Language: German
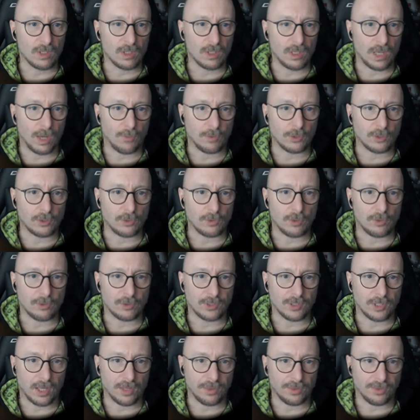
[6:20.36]
I want to know
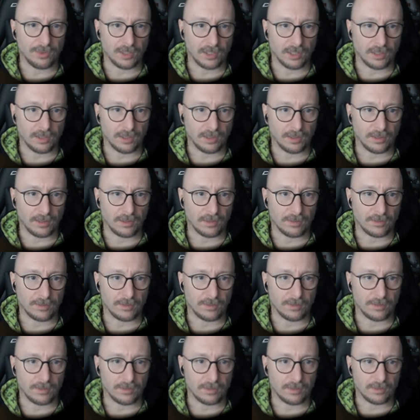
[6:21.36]
something.
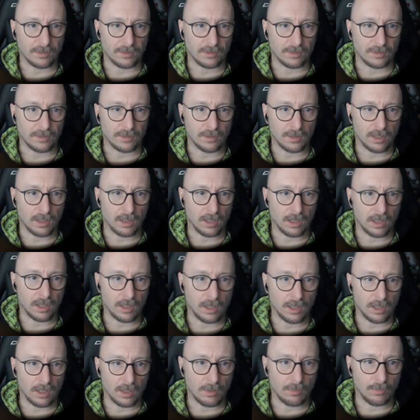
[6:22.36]

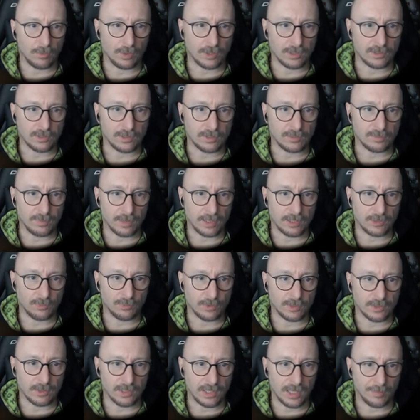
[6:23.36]
Uh, what is this place?
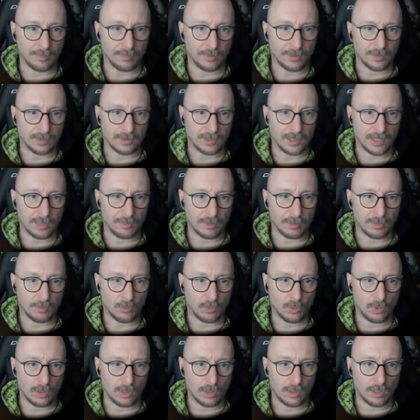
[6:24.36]
What's happened? Tell me
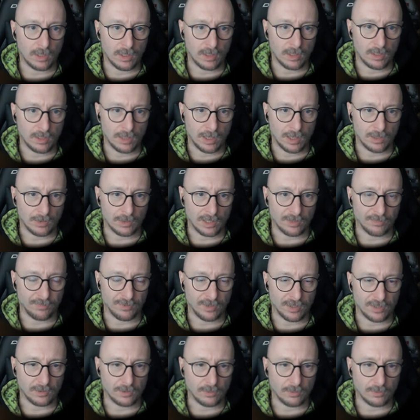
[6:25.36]
more. How can I
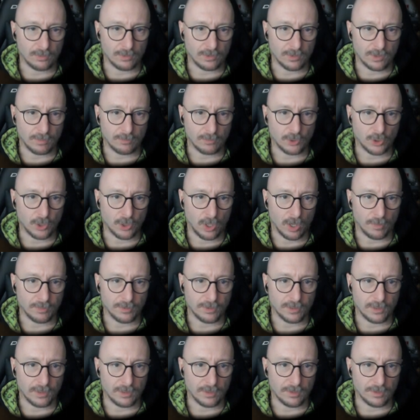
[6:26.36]
find new some
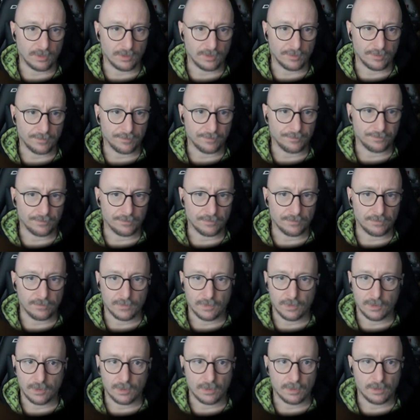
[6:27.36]
jobs?
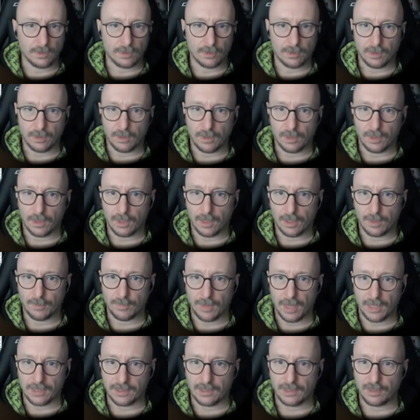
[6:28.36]
Um,
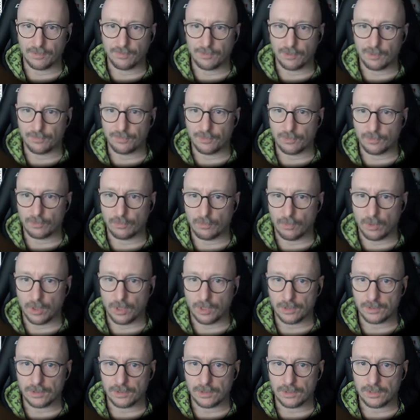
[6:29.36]
I can give you a few
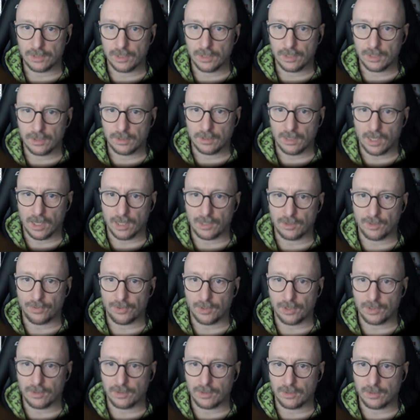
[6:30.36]
ones. I don't
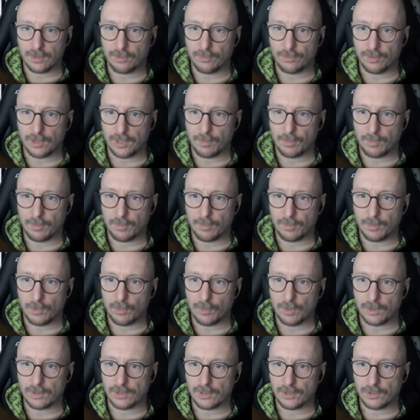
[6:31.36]
think the Green Army
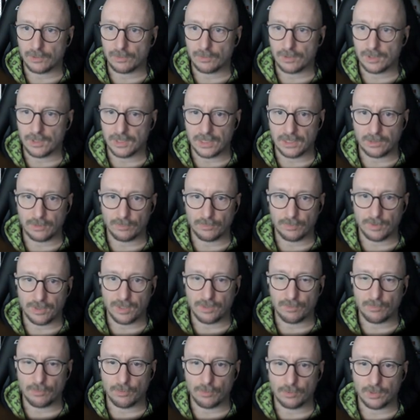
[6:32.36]
wants to deal with
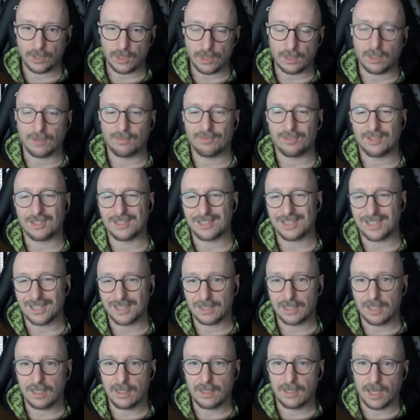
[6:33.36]
a rookie. Oh, vielen
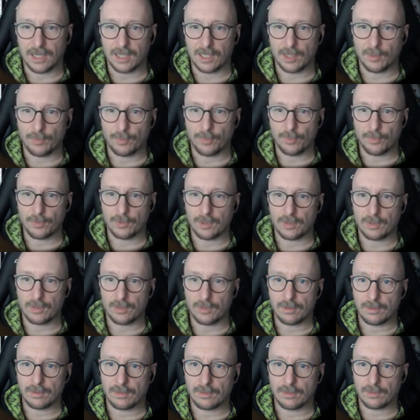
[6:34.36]
Dank. I can put
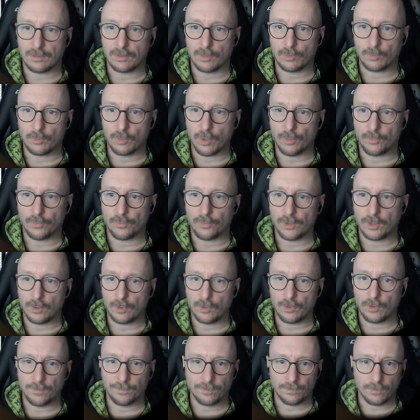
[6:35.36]
in um, a good word for
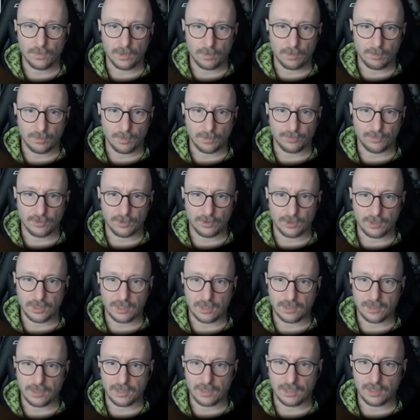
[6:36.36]
you. But first,
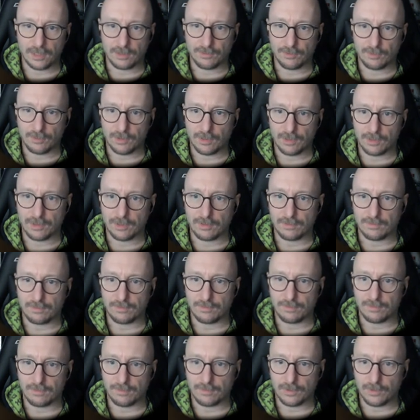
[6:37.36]
let's see if you can su
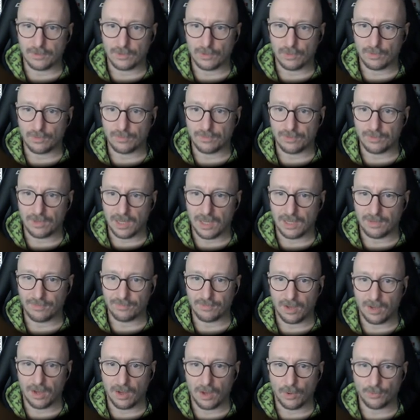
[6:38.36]
survive
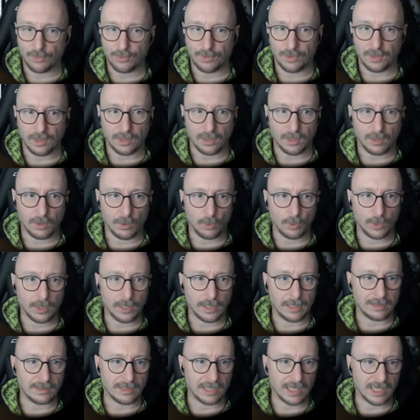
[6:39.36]
out there.
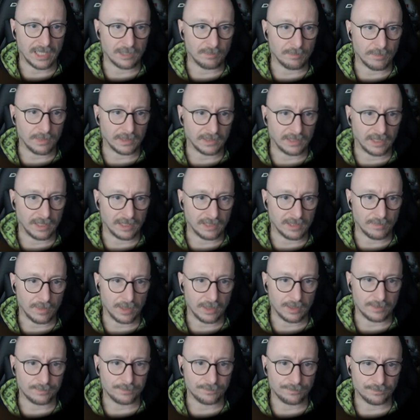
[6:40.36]
Okay, also erstmal das
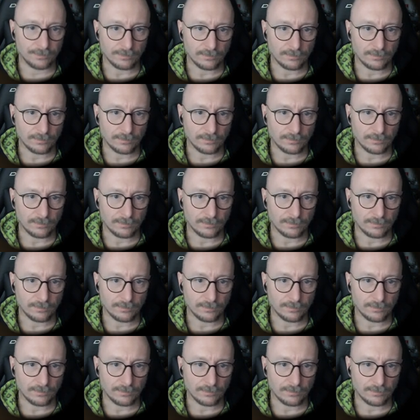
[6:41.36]
machen.